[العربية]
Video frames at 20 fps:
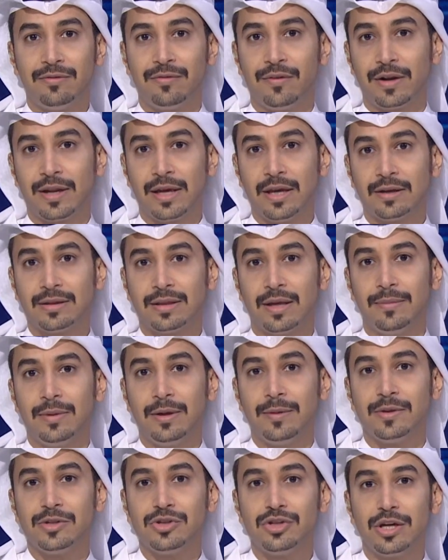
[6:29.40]
الفريق
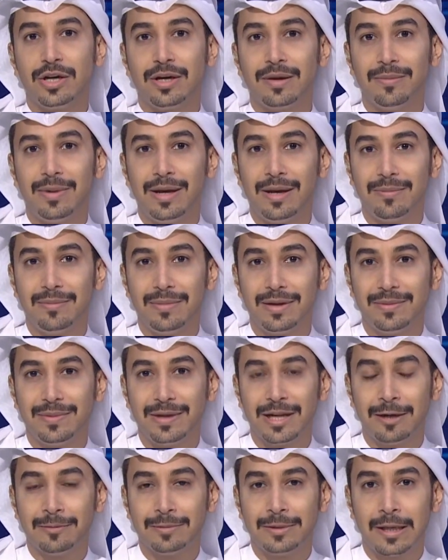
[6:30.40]
طبيب الشيخ محمد
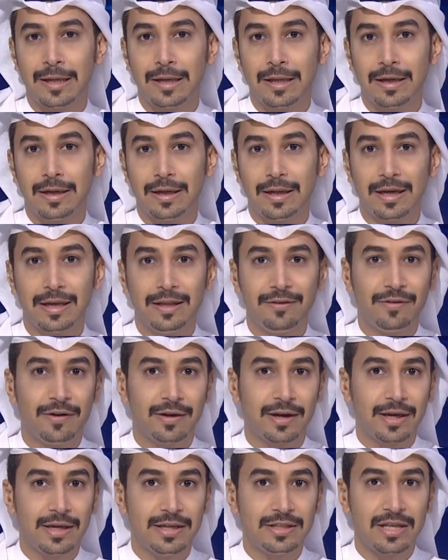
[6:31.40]
بن عبد الله الخليفة
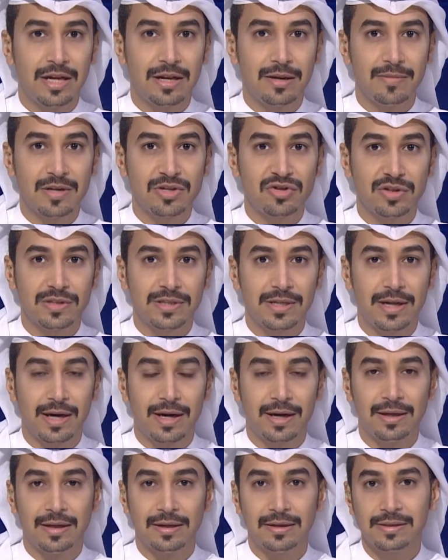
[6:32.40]
رئيس المجلس
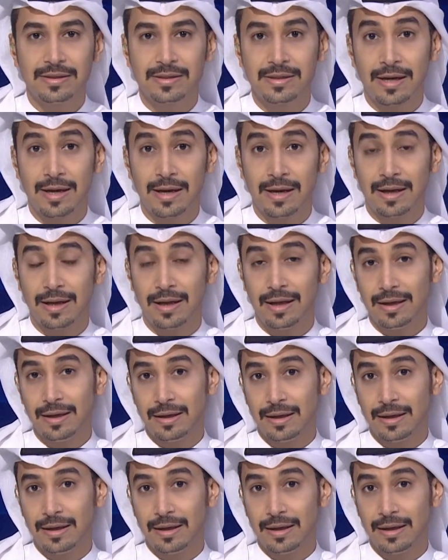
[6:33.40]
الأعلى للصحة